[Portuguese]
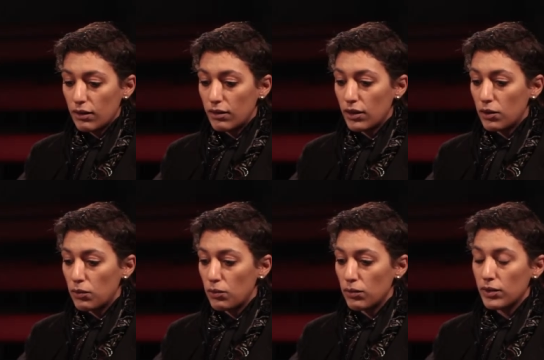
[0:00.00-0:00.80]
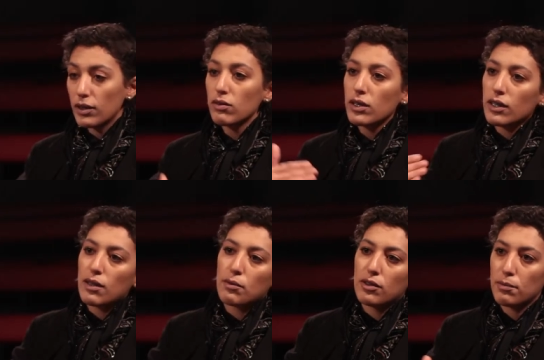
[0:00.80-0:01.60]
Então, tanto que
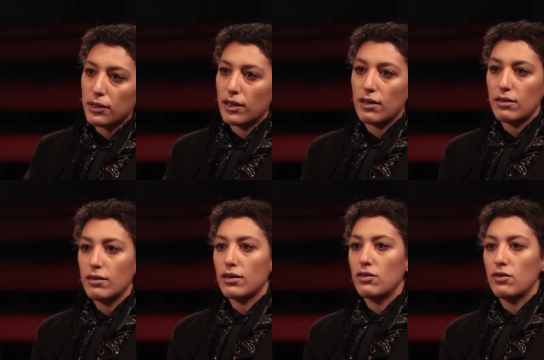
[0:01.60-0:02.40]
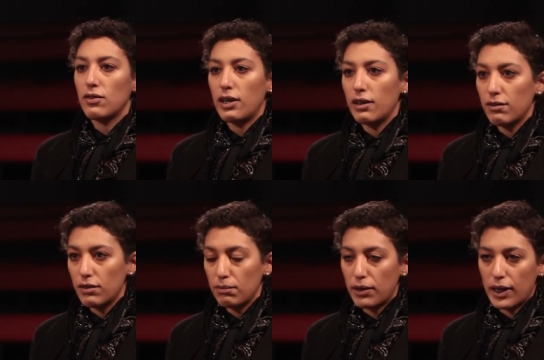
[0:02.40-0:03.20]
até pouco tempo atrás a gente
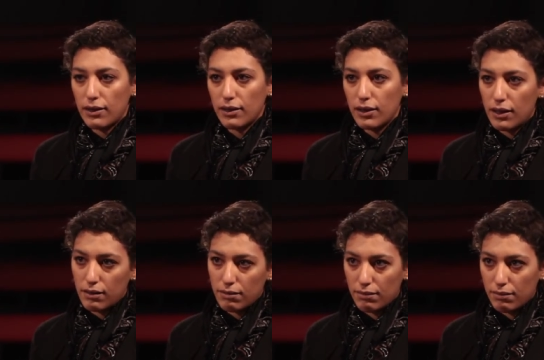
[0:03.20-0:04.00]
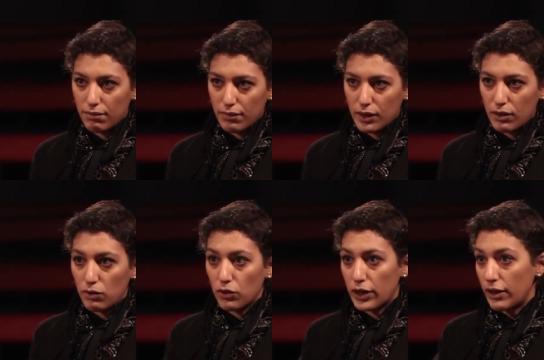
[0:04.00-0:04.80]
falava parada gay. Uhum.
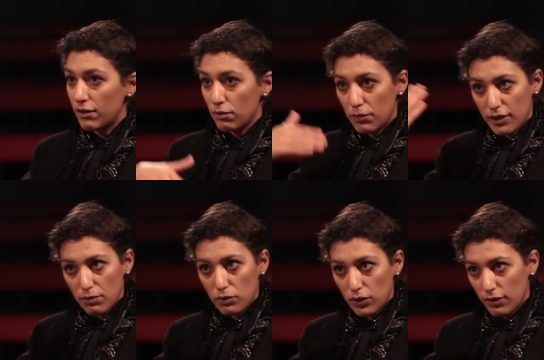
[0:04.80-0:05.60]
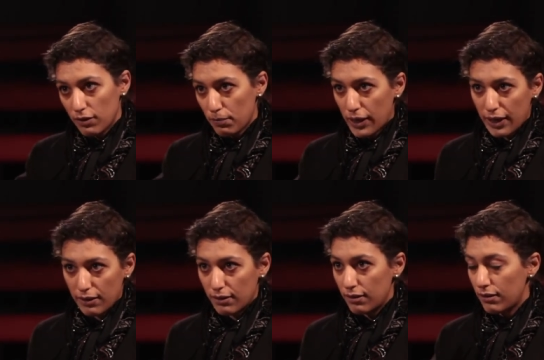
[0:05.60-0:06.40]
E o jornalismo, mesmo com todas as
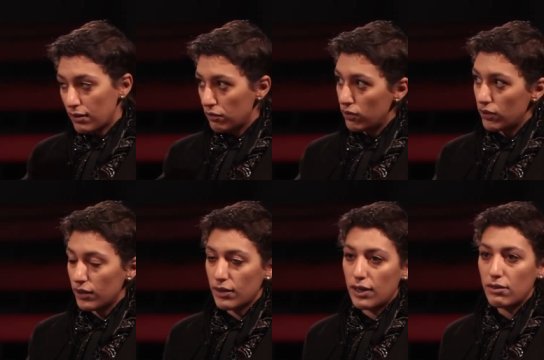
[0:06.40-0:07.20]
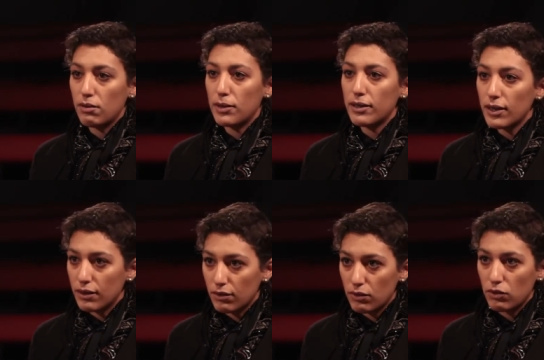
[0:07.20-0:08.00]
paradas sendo ditas
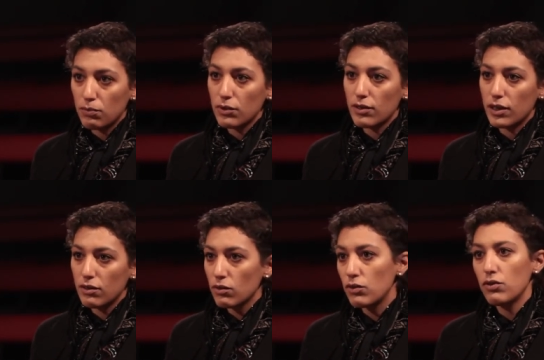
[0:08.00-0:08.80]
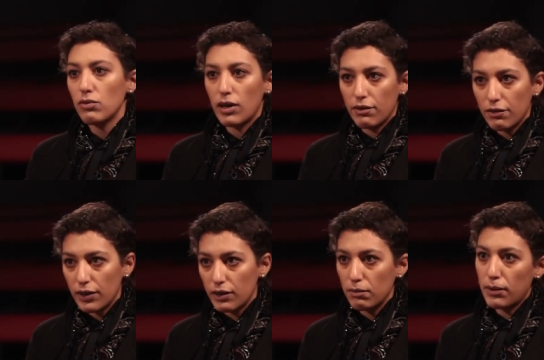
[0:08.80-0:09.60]
LGBTs nos últimos Sim. anos, continuava
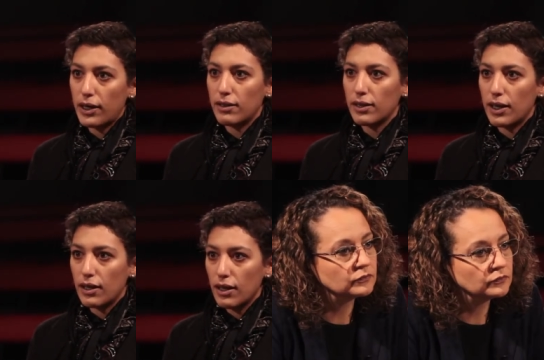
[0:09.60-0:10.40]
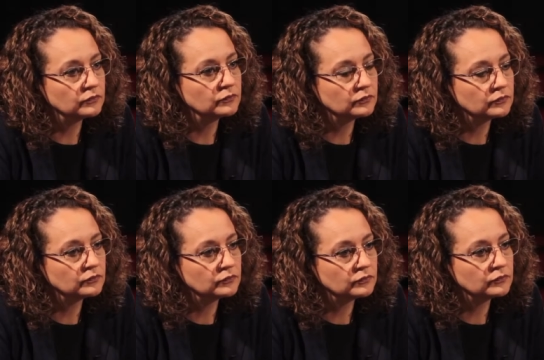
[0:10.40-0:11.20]
falando parada gay. Uhum. Então, o
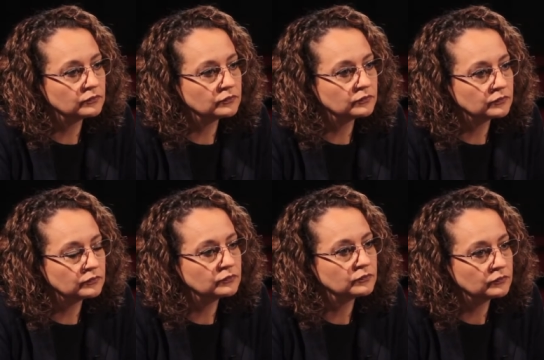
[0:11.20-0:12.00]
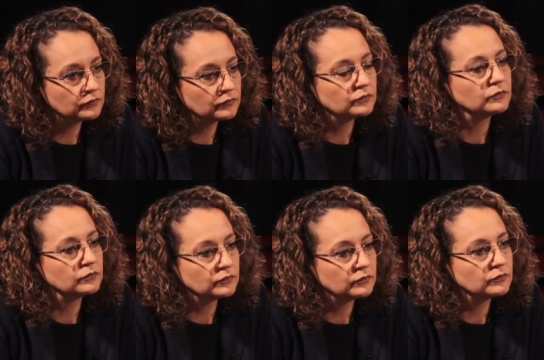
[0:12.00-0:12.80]
homem como símbolo disso, né?
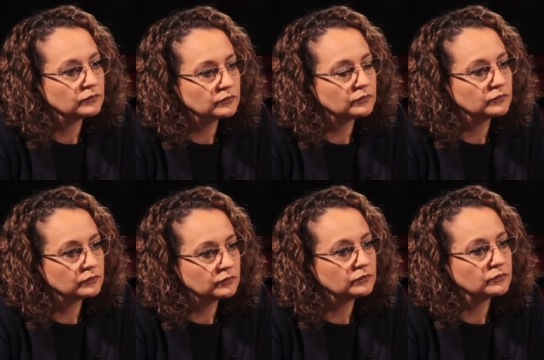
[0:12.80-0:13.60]
E nas novelas também.